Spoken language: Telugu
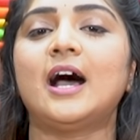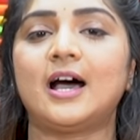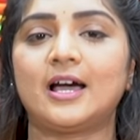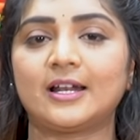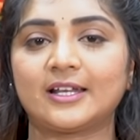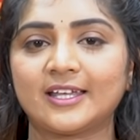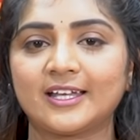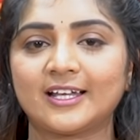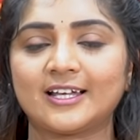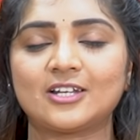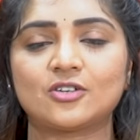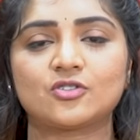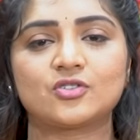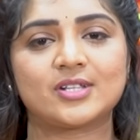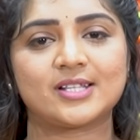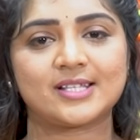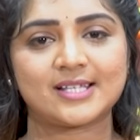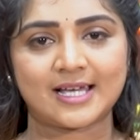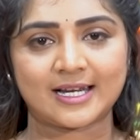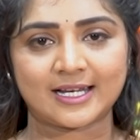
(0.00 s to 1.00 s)
ఆర్కే
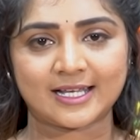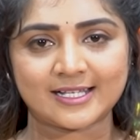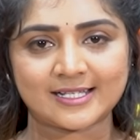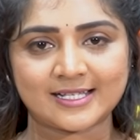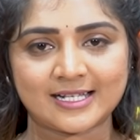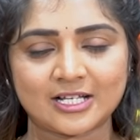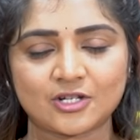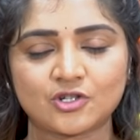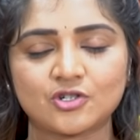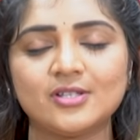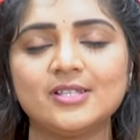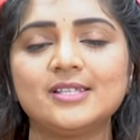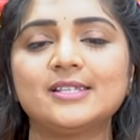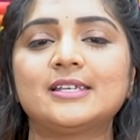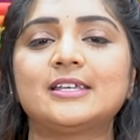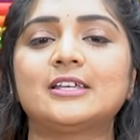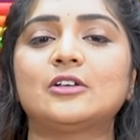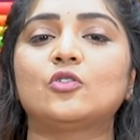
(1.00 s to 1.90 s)
కలెక్షన్స్ ఆర్కే సెలెక్షన్స్